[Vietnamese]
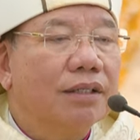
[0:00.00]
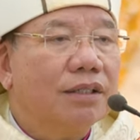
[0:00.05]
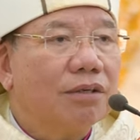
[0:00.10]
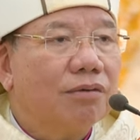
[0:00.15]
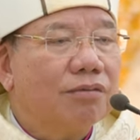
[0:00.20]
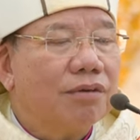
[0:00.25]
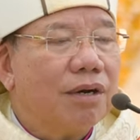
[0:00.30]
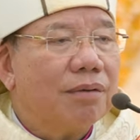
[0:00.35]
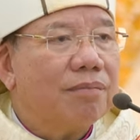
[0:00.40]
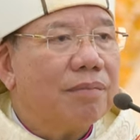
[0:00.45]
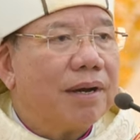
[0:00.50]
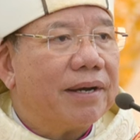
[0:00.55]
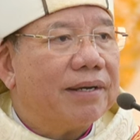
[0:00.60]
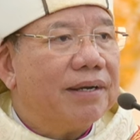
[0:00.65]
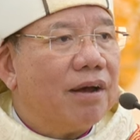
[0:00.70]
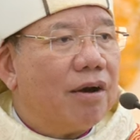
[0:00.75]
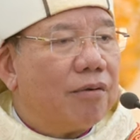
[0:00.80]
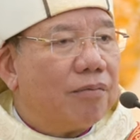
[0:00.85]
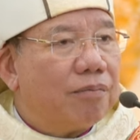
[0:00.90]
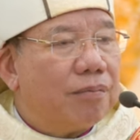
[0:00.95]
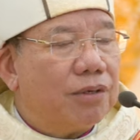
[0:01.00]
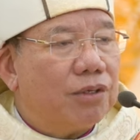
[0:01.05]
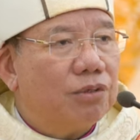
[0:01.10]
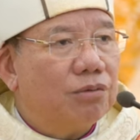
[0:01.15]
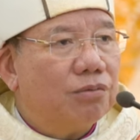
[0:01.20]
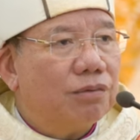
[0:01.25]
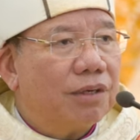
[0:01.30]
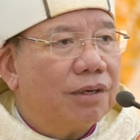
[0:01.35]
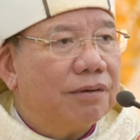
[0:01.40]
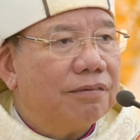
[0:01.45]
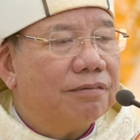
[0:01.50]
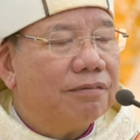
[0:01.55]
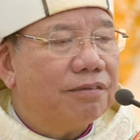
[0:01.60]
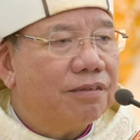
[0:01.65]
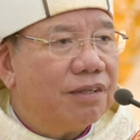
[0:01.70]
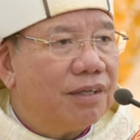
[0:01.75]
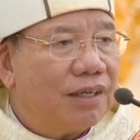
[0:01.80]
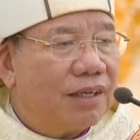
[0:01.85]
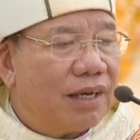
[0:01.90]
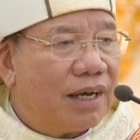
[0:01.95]
Trong các bài đọc mà chúng ta
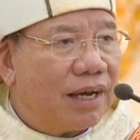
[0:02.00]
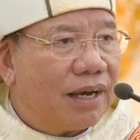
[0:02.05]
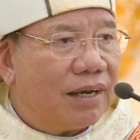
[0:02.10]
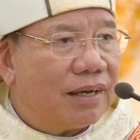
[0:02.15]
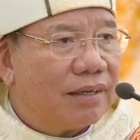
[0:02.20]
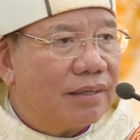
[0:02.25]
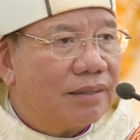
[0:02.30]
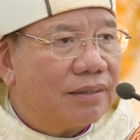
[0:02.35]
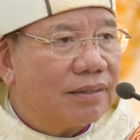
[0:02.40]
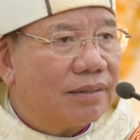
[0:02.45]
vừa nghe,